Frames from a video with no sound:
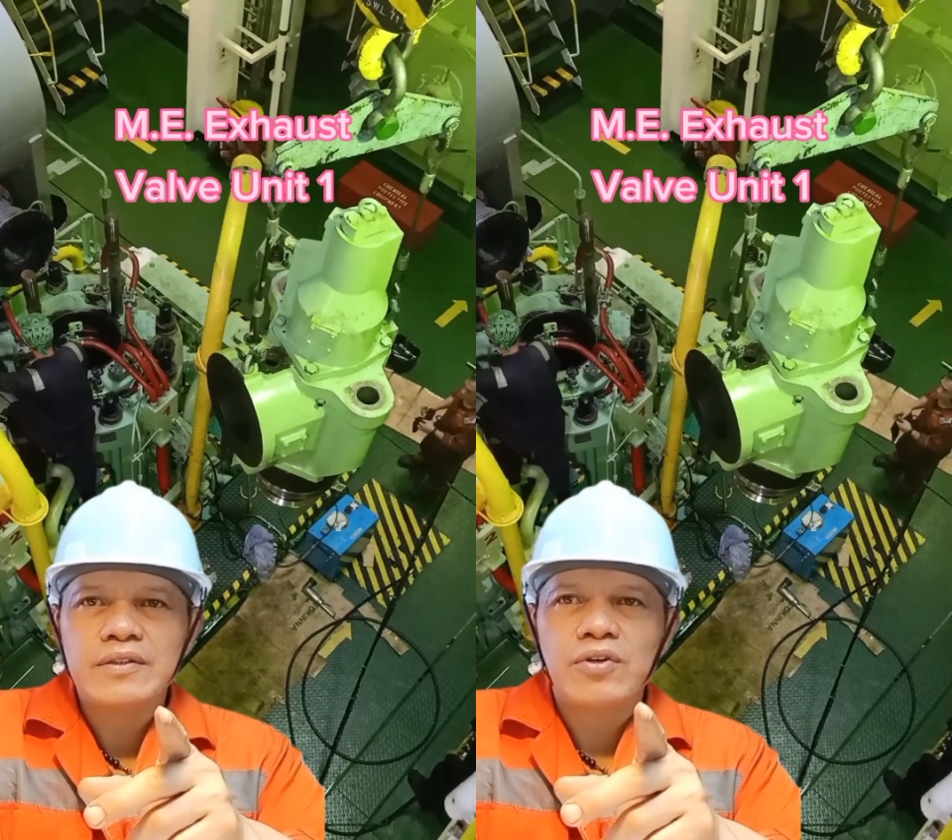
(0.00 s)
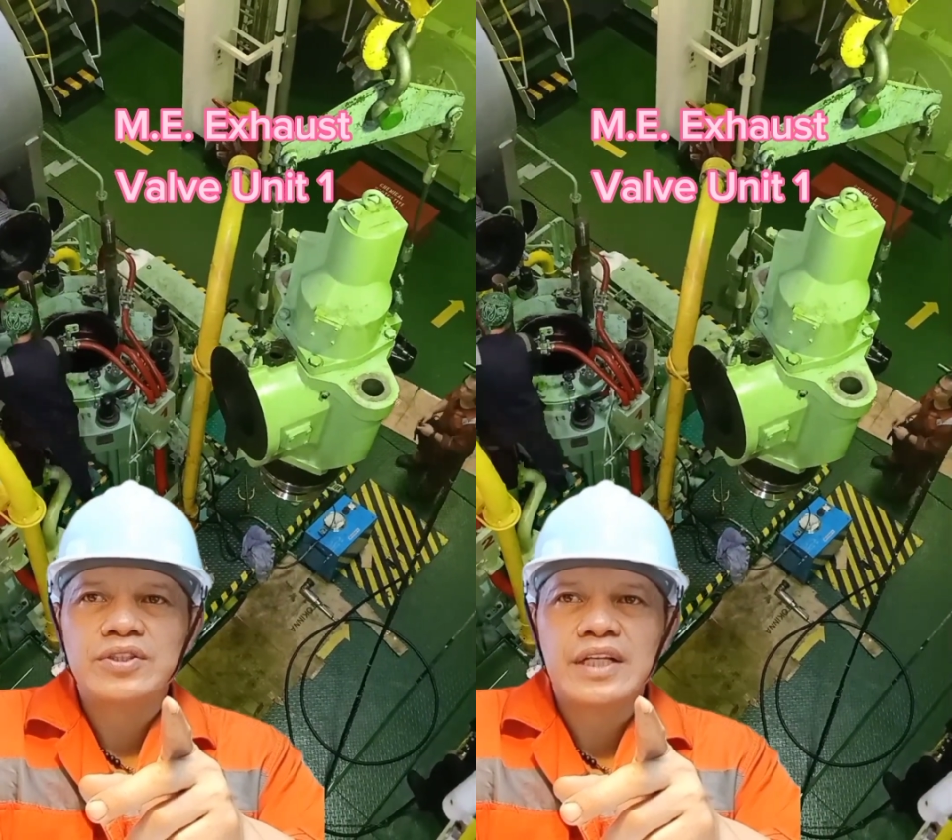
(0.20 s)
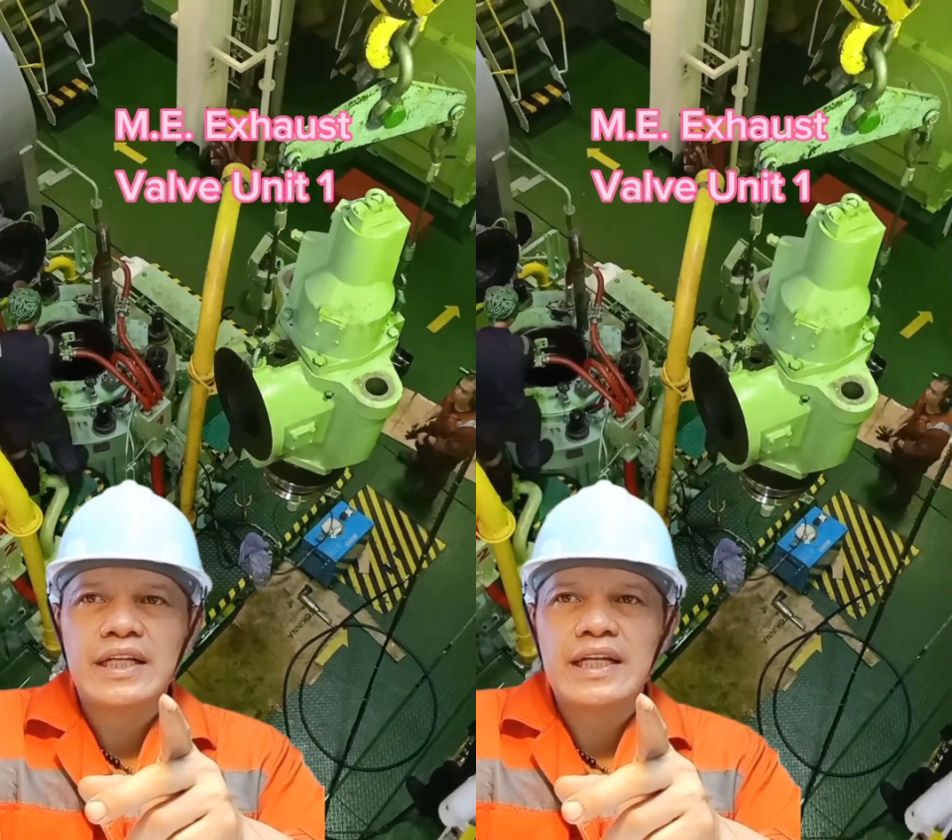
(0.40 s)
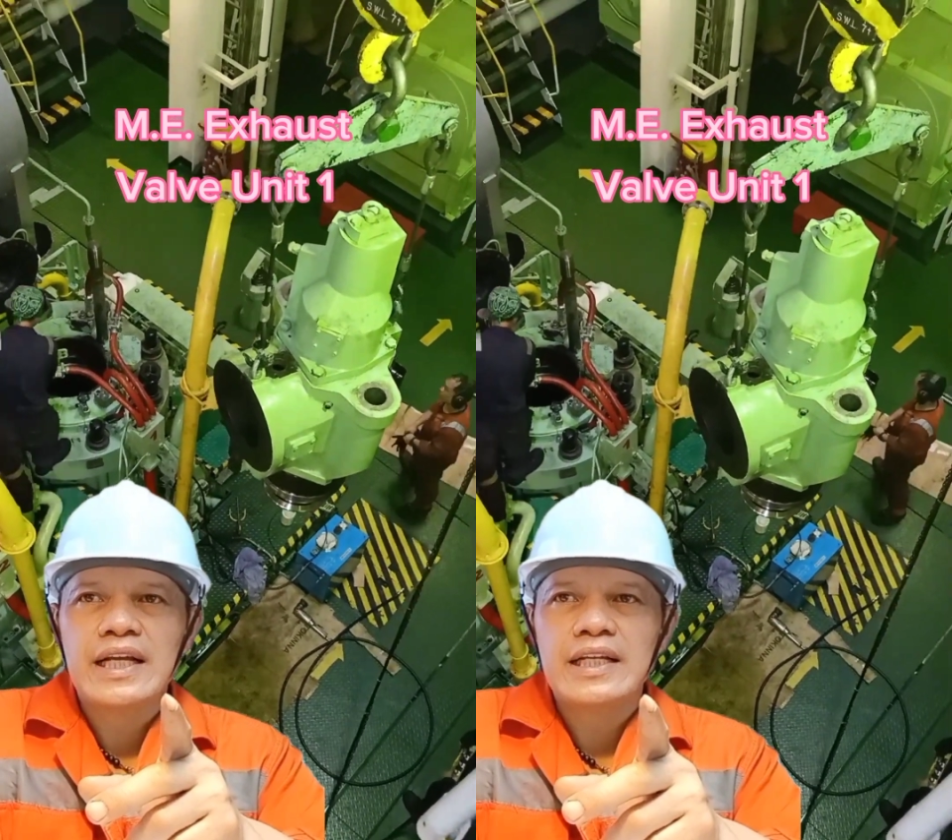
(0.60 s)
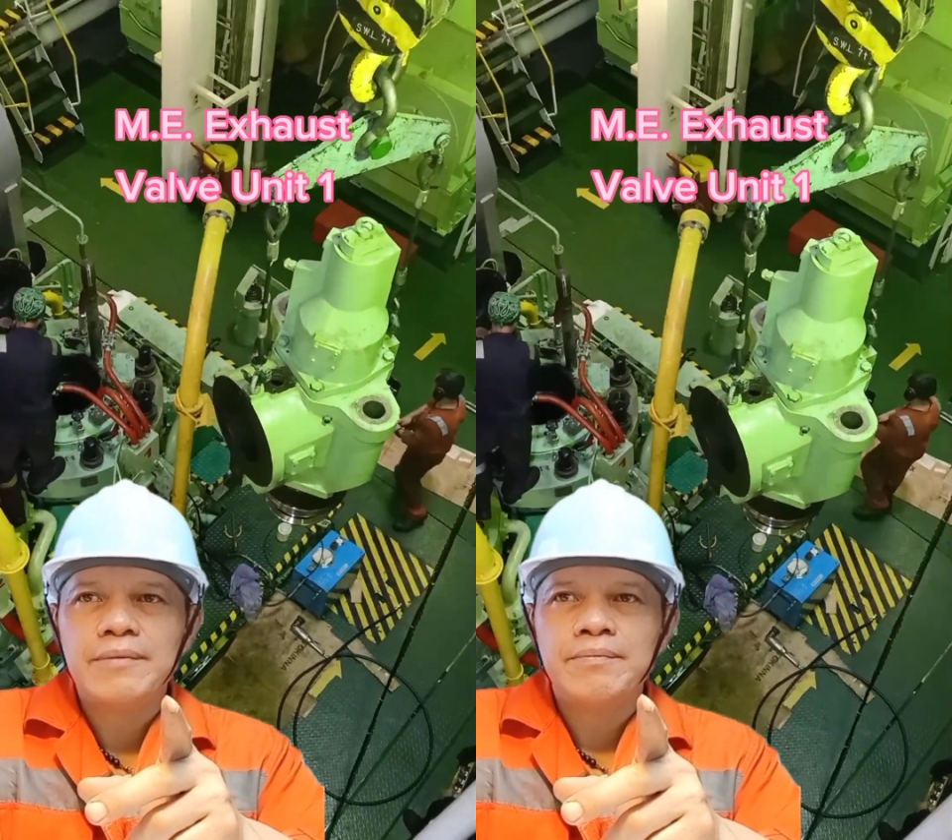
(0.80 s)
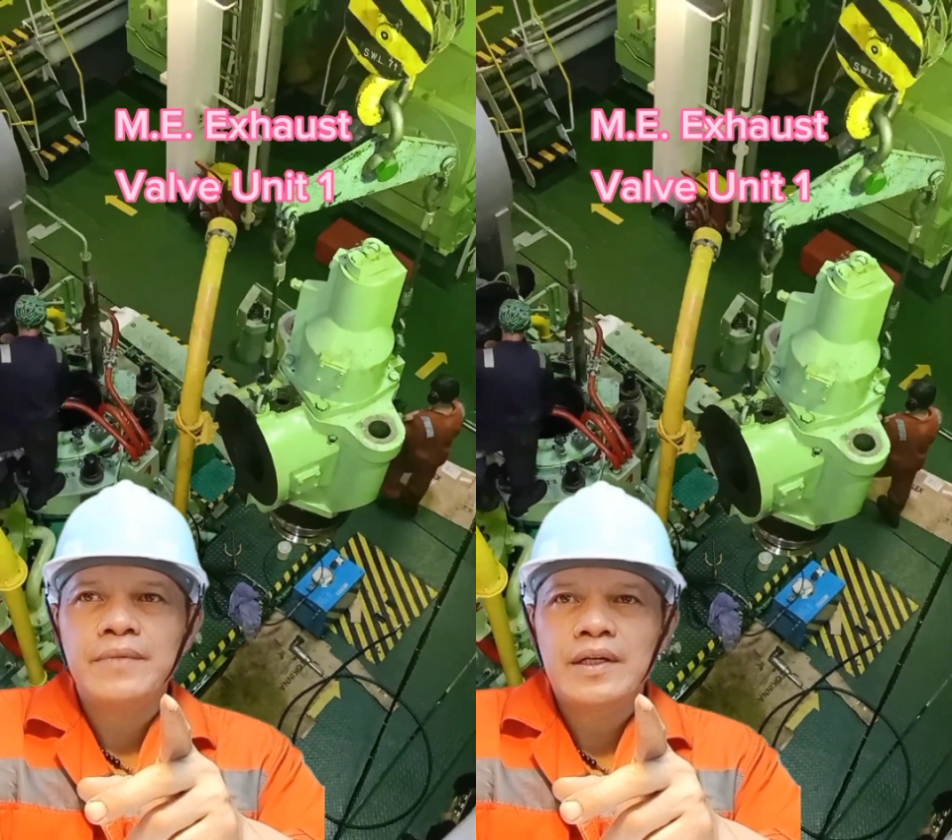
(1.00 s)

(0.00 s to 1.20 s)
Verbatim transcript: no sa ilalim